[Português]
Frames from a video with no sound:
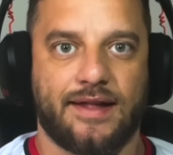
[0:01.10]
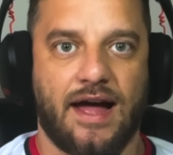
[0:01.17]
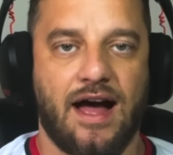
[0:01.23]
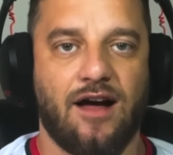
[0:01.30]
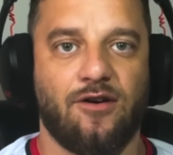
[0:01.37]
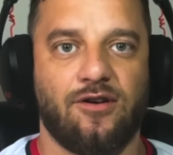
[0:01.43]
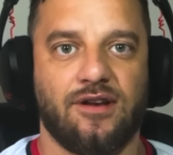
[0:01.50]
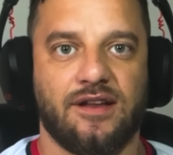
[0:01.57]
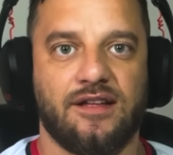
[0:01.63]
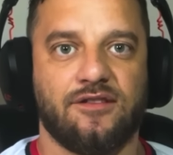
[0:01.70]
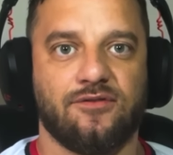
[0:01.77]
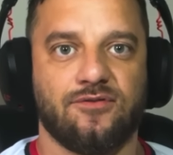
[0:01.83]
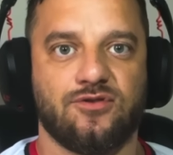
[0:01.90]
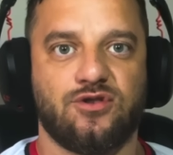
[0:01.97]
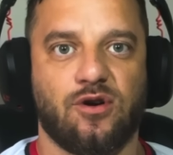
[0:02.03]
Tá
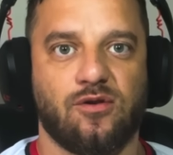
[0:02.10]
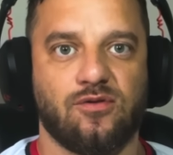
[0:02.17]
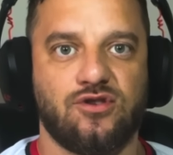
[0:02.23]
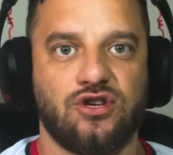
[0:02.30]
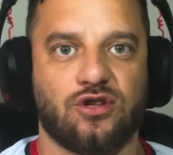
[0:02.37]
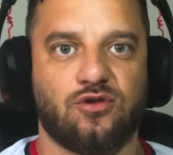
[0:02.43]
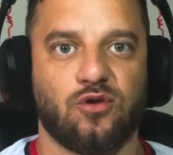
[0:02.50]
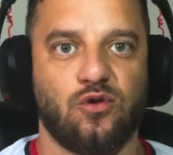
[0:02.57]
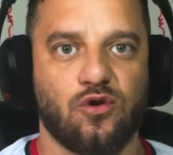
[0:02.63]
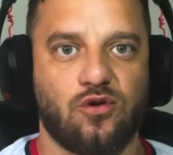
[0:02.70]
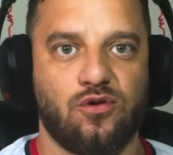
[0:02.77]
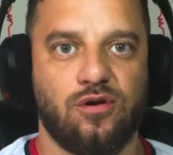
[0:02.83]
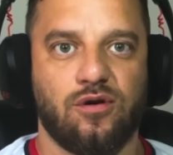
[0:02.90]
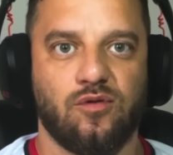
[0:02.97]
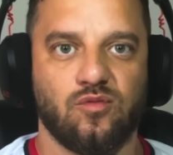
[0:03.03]
rolando um jogo de
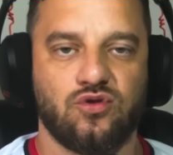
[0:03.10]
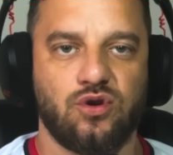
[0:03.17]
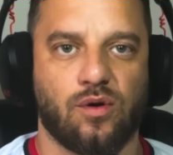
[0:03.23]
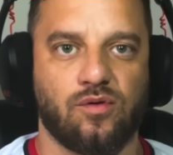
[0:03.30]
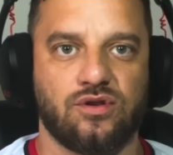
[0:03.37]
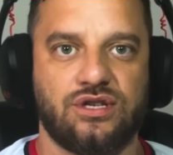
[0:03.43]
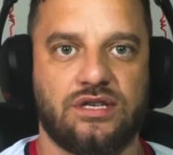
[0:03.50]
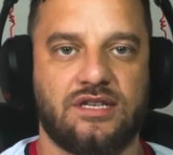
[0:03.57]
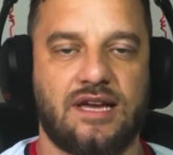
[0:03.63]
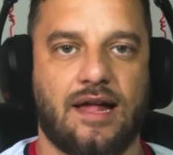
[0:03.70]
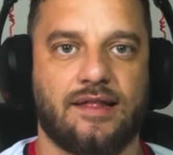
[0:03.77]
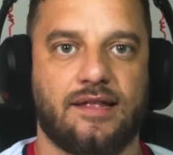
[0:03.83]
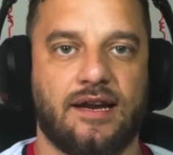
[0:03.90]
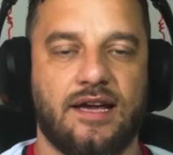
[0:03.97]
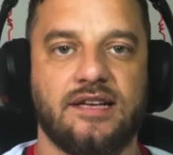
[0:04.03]
truco, um jogo de
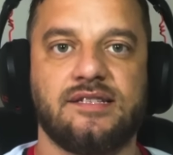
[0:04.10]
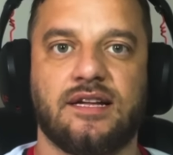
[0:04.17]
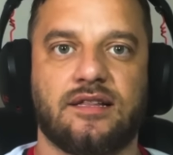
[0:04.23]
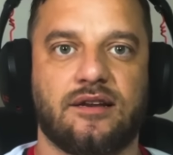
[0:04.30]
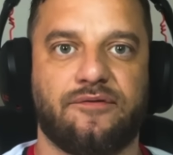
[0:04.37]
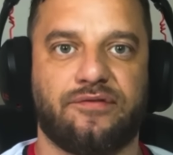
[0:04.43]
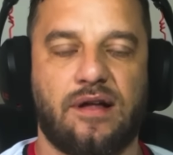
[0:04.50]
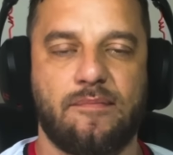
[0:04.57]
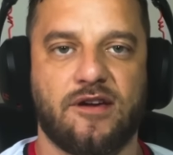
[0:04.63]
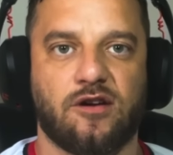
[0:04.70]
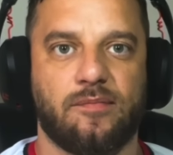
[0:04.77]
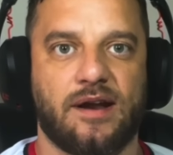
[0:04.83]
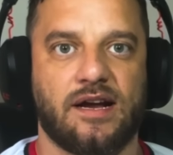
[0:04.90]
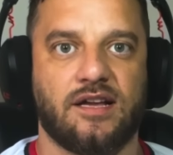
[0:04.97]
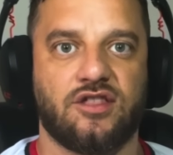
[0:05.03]
xadrez entre
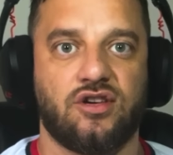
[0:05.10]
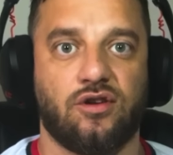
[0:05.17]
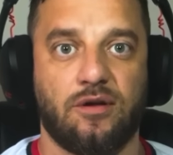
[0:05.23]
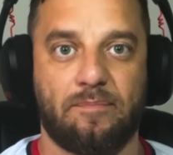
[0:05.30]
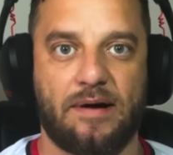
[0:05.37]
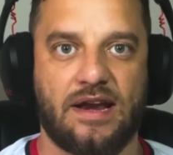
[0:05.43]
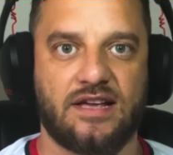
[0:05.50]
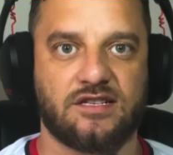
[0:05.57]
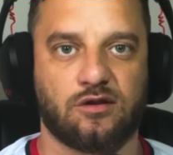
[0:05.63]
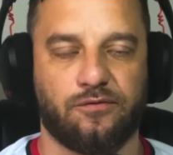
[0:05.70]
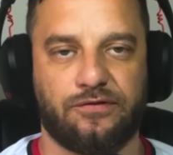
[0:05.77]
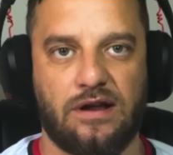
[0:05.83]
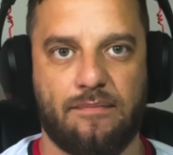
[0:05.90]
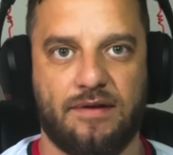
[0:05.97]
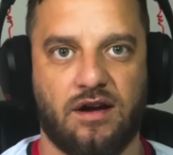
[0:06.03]
Flamengo e Bragantino, e parece que
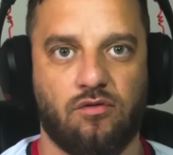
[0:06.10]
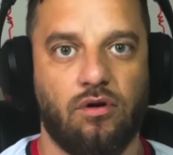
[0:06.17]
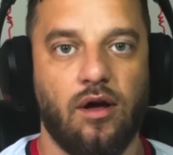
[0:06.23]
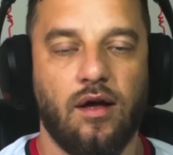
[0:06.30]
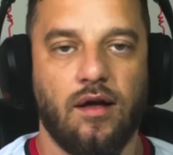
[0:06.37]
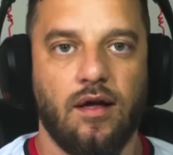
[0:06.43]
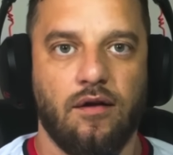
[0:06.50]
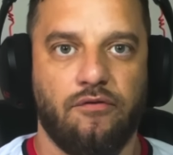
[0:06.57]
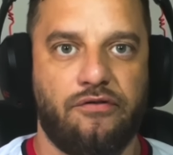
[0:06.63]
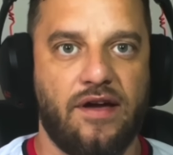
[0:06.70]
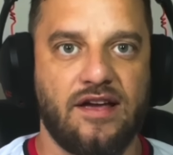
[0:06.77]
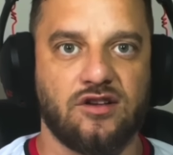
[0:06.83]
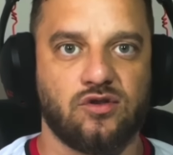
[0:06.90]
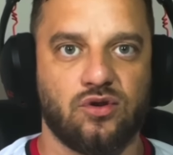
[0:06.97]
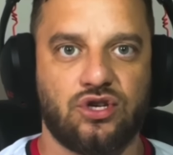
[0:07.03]
o Flamengo
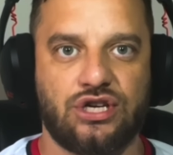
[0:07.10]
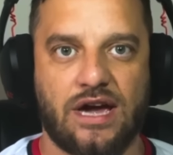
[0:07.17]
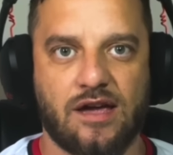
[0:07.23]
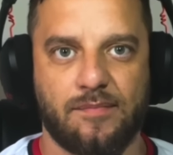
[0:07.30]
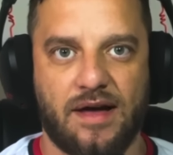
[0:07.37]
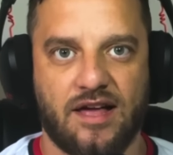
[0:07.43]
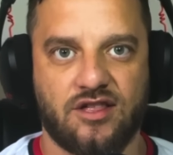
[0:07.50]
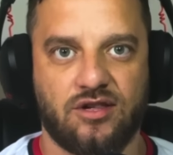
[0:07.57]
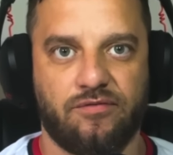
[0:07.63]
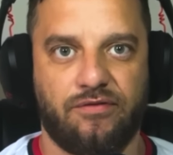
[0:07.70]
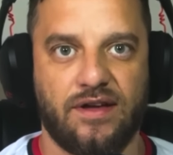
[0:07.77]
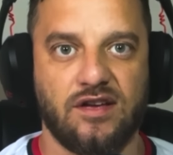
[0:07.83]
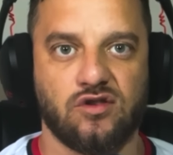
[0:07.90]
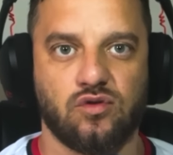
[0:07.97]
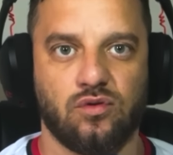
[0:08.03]
fez o checkmate,
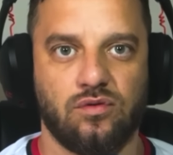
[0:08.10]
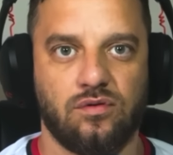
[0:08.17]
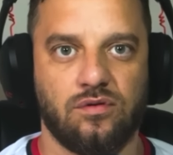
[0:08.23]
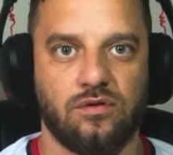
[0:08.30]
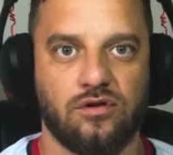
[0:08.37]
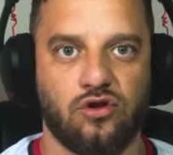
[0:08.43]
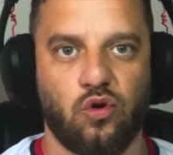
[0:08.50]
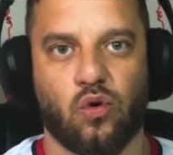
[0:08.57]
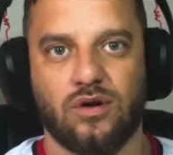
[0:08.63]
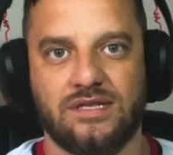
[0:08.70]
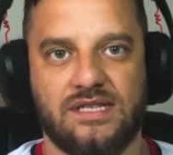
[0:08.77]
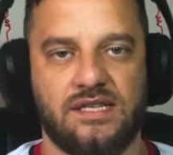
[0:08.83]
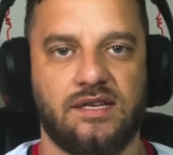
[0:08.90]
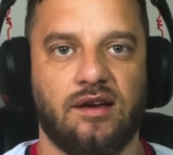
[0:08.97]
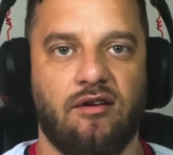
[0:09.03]
fez o
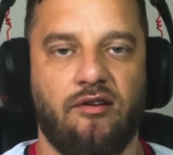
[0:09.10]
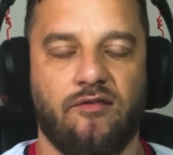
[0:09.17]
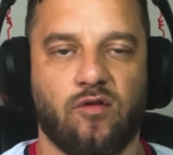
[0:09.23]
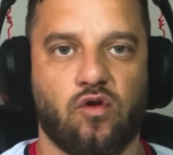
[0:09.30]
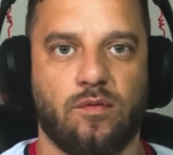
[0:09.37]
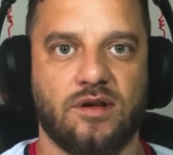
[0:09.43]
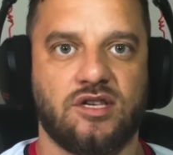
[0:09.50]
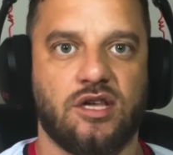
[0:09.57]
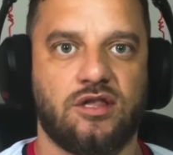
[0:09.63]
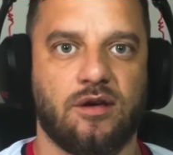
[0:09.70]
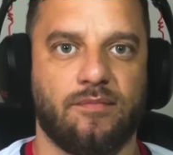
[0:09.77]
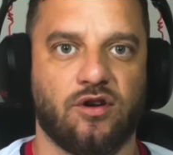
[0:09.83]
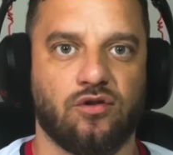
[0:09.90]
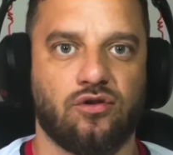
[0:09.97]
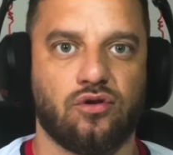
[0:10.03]
12, como a gente
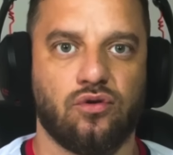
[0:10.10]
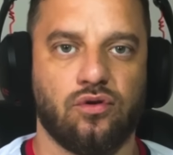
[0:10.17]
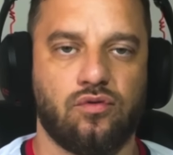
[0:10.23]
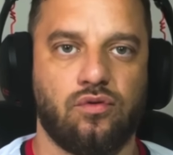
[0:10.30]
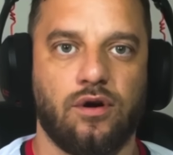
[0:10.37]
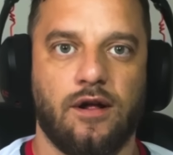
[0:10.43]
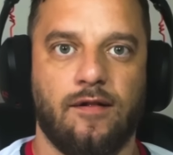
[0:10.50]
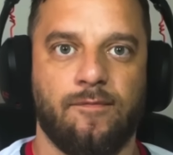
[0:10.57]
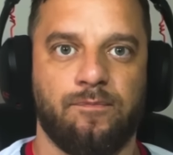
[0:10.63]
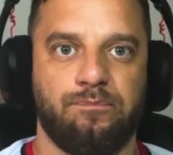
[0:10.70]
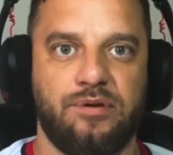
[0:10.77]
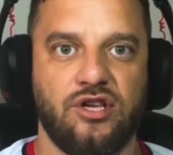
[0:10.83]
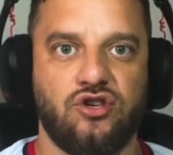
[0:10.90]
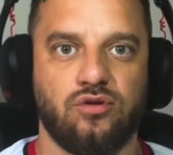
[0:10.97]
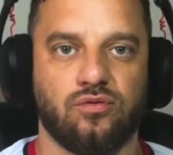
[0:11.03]
chama no truco,
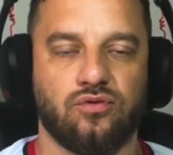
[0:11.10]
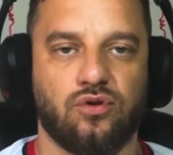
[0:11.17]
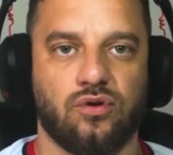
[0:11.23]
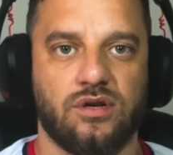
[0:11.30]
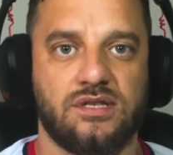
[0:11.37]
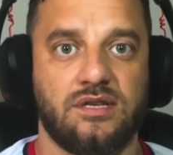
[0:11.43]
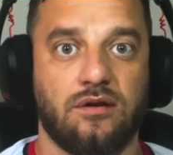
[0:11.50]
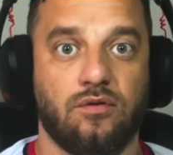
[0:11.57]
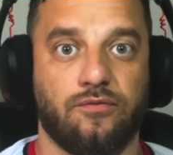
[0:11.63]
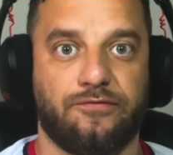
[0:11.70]
pediu o 12.